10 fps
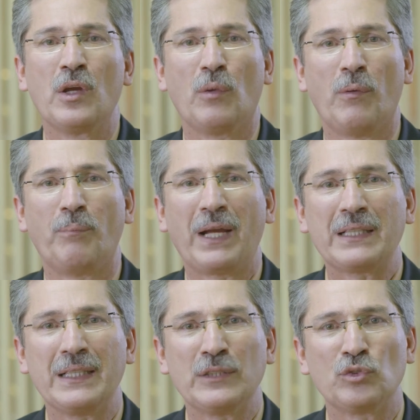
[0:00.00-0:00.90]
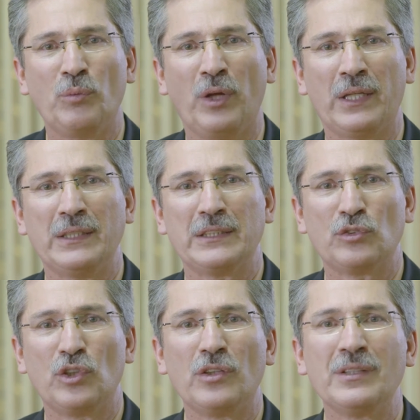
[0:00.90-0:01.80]
Como parte de su
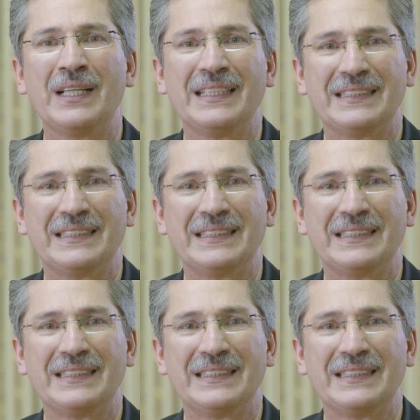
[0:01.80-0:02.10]
modernización,